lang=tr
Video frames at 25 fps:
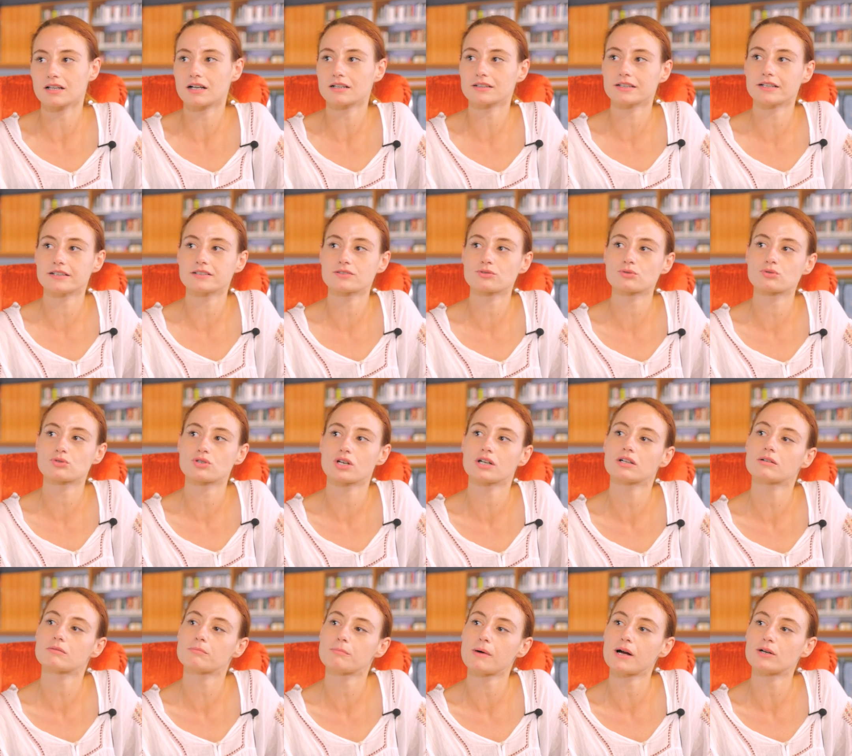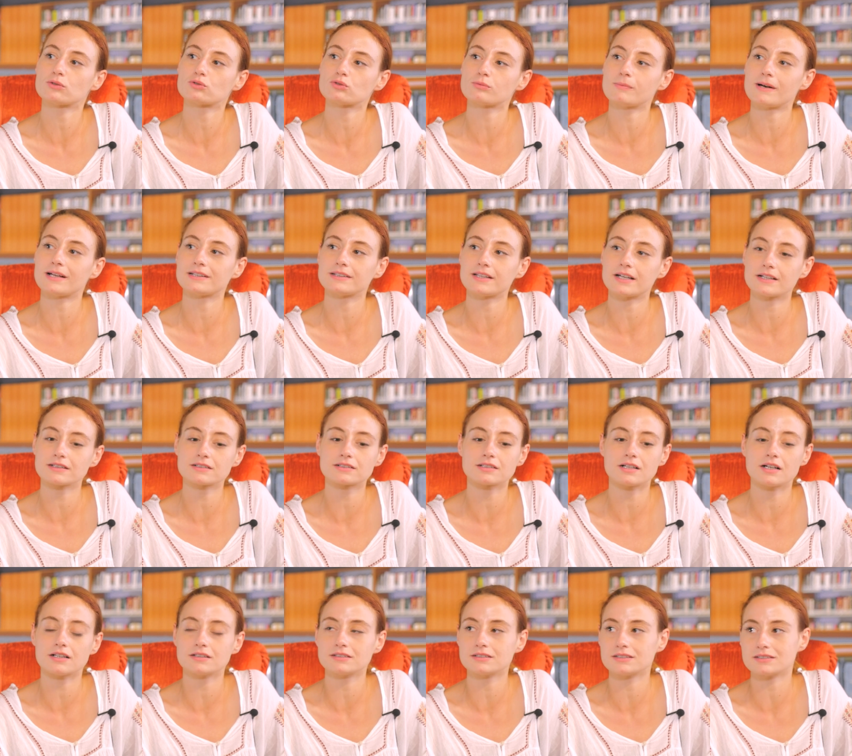Daha genç kuşak Bartu benden,
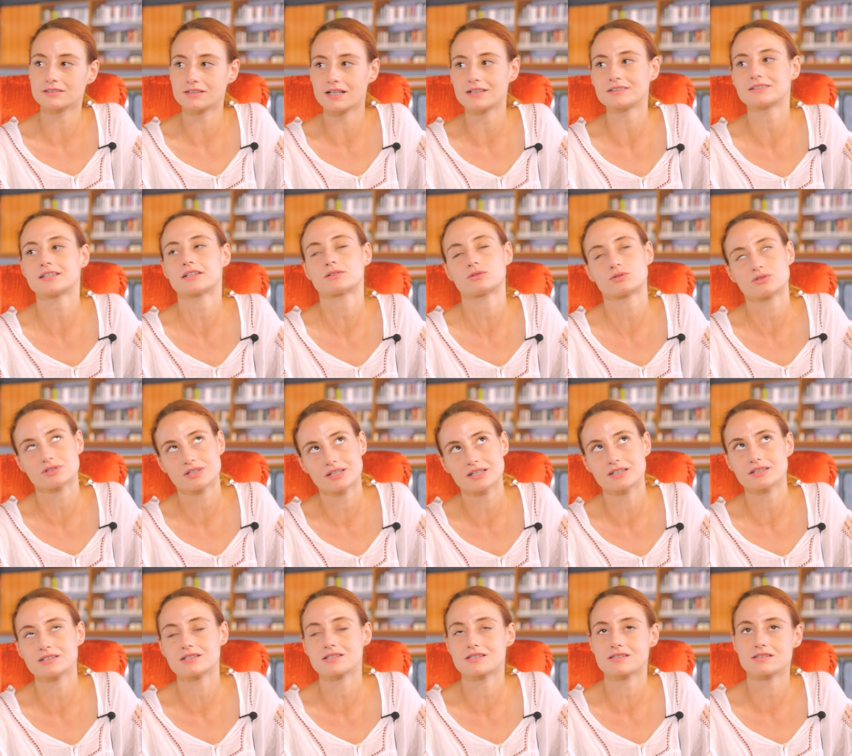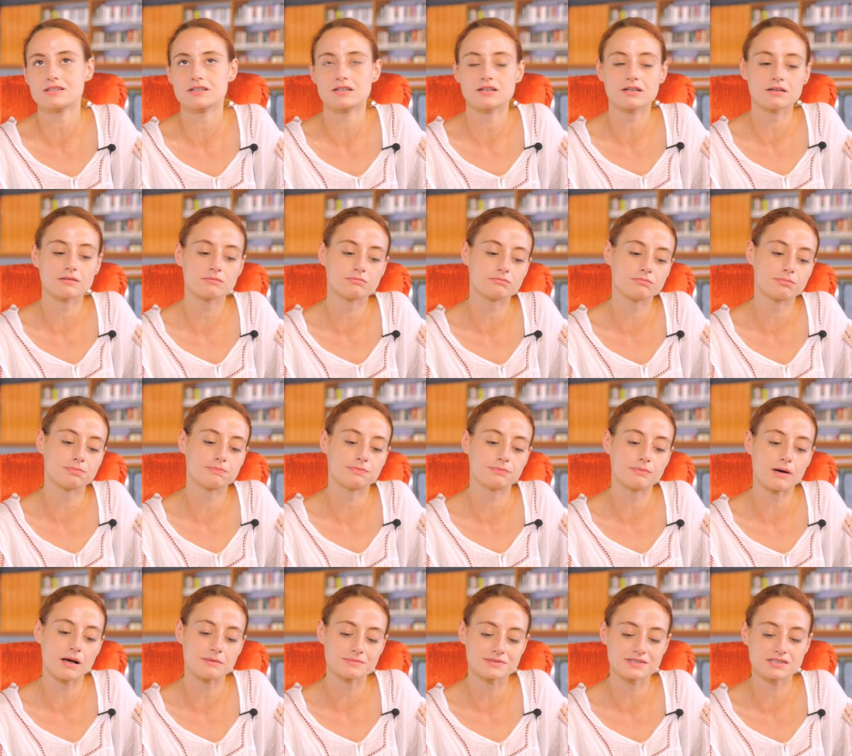Kral Devir'den, tiyatro Aynen. seyircisi,
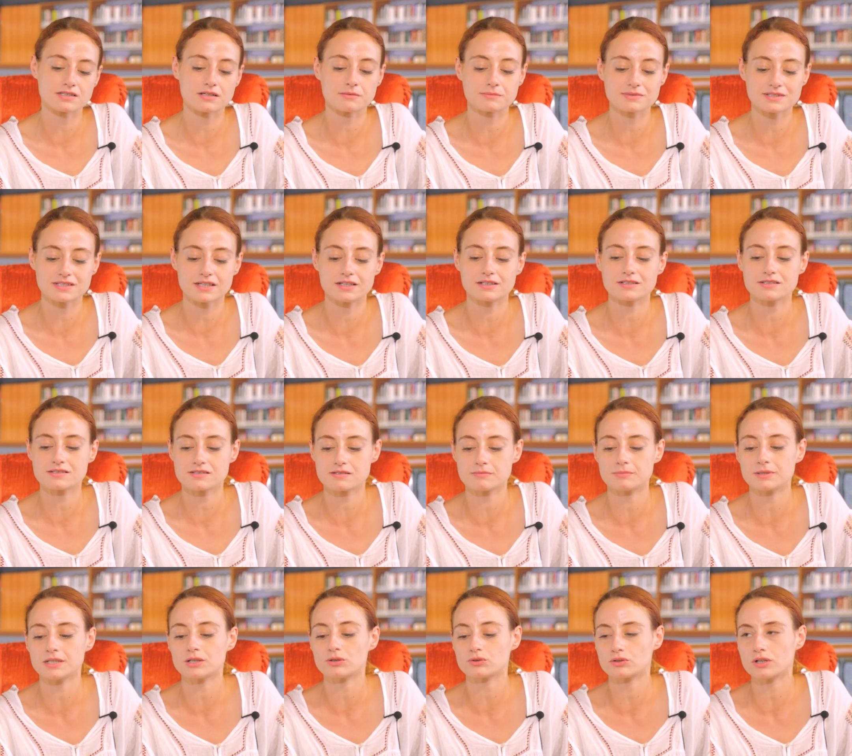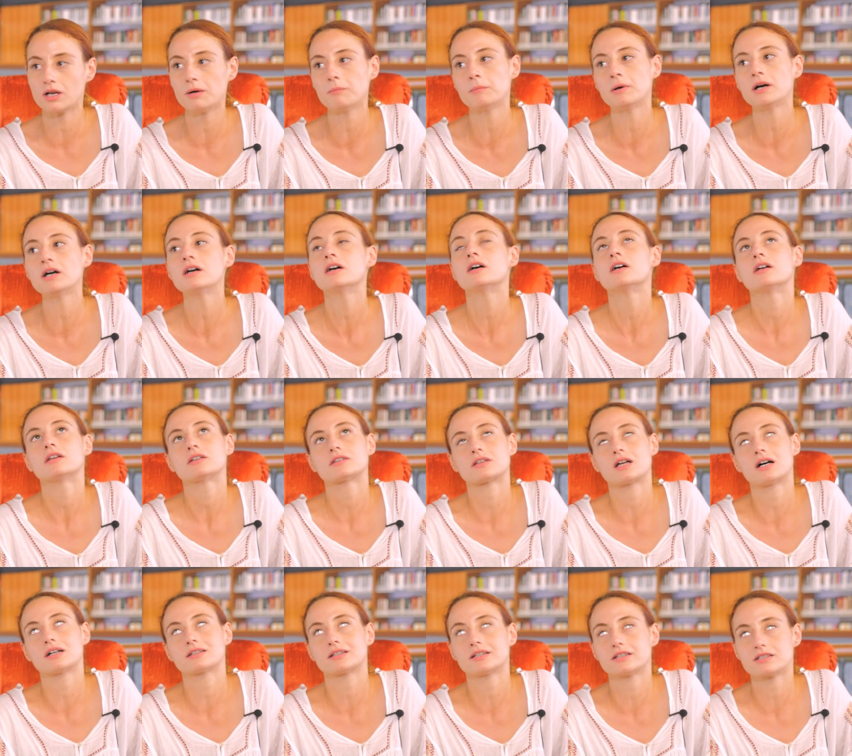Lam sinema seyircisi biliyordu ama
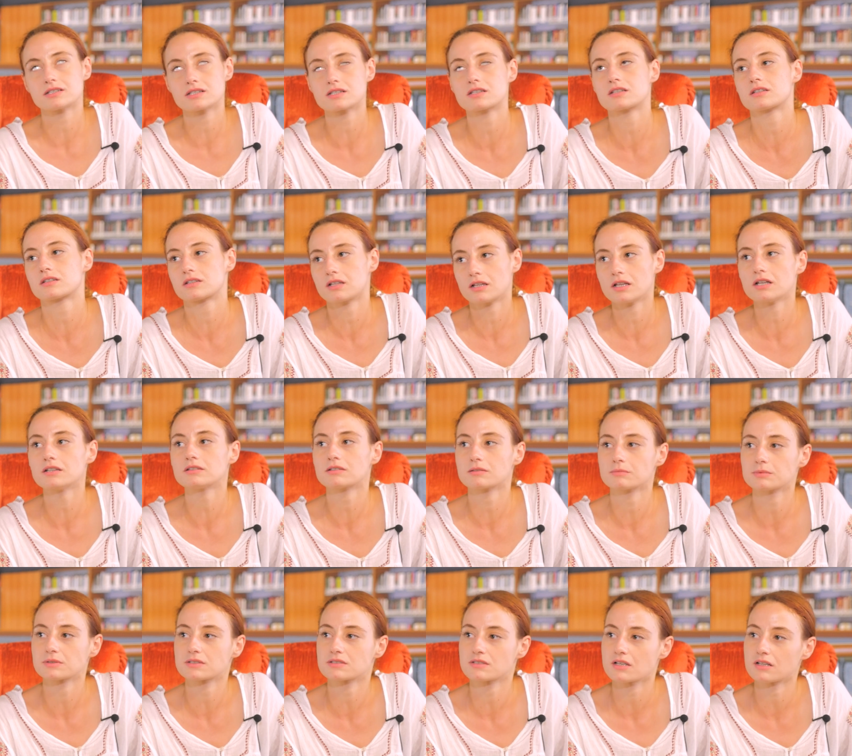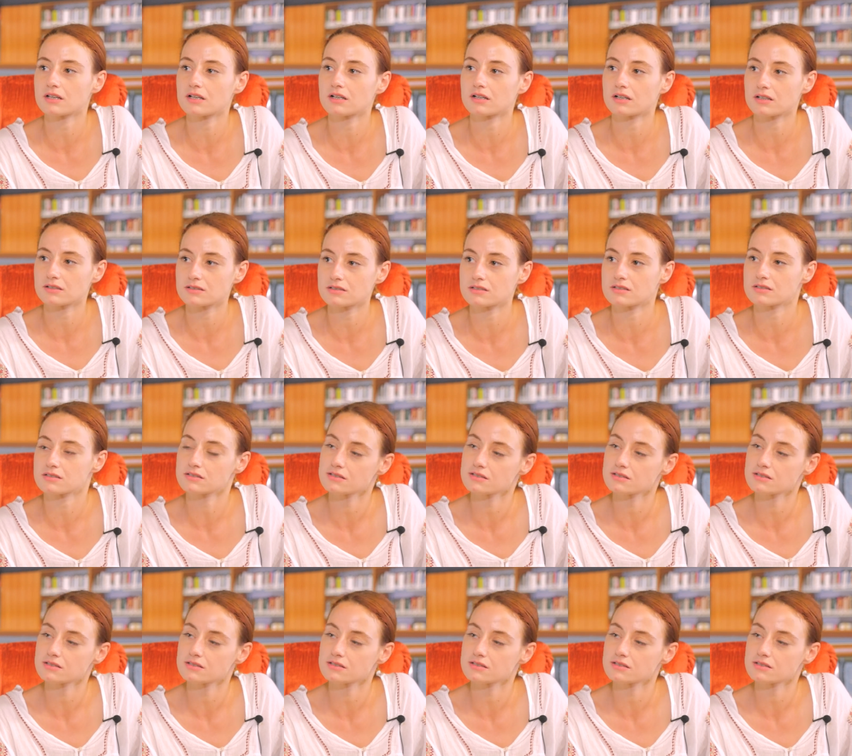daha geniş kitleler tabii ki Sadakatsiz.